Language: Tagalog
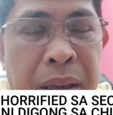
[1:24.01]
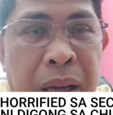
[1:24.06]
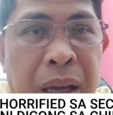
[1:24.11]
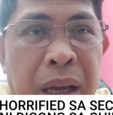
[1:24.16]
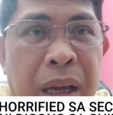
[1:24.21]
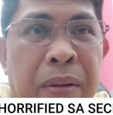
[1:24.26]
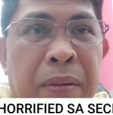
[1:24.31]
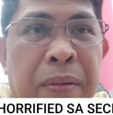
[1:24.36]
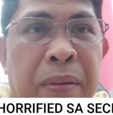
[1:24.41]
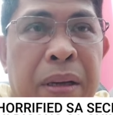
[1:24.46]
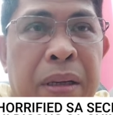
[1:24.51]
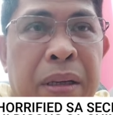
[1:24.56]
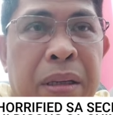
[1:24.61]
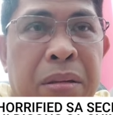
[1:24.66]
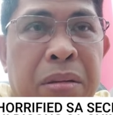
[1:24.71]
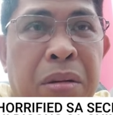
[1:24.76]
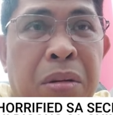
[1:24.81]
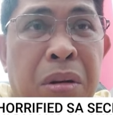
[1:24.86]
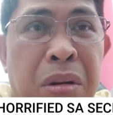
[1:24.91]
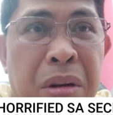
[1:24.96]
I
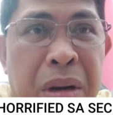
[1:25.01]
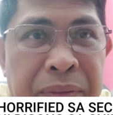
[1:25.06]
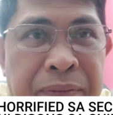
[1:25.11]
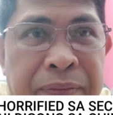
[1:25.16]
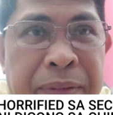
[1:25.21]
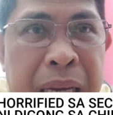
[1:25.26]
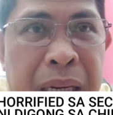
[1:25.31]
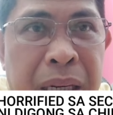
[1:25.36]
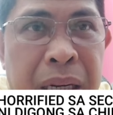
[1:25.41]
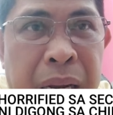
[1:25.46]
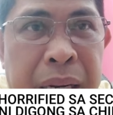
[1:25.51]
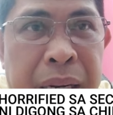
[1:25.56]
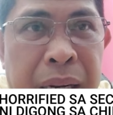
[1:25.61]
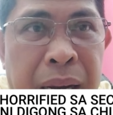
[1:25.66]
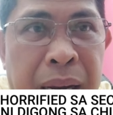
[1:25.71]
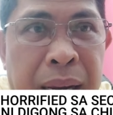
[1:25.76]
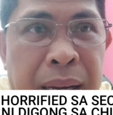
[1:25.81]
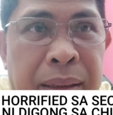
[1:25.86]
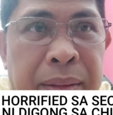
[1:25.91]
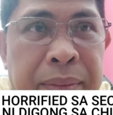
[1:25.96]
was horrified,
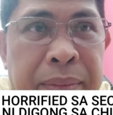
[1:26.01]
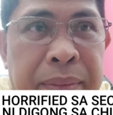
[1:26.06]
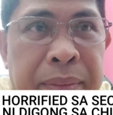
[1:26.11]
Anya.